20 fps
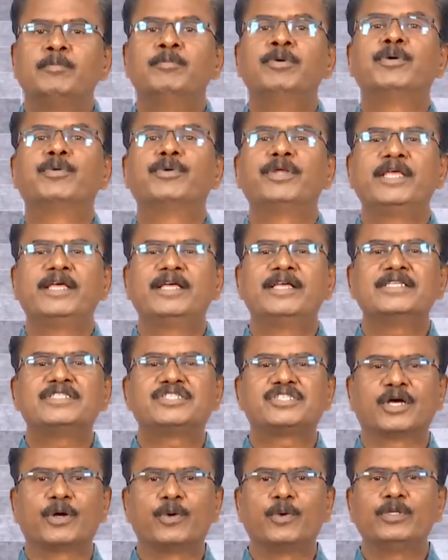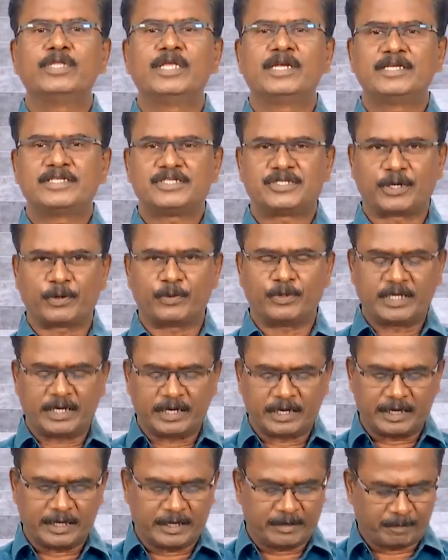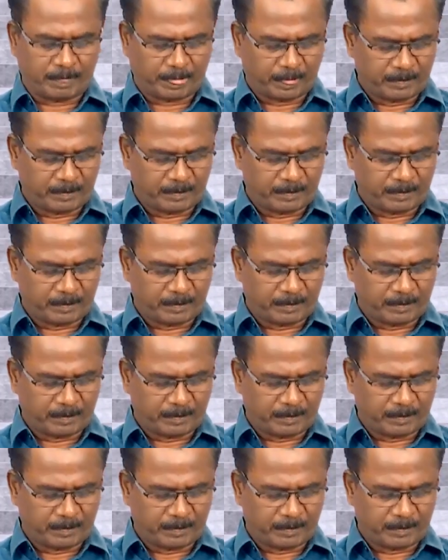அன்புக்குரிய சகோதர சகோதரிகளே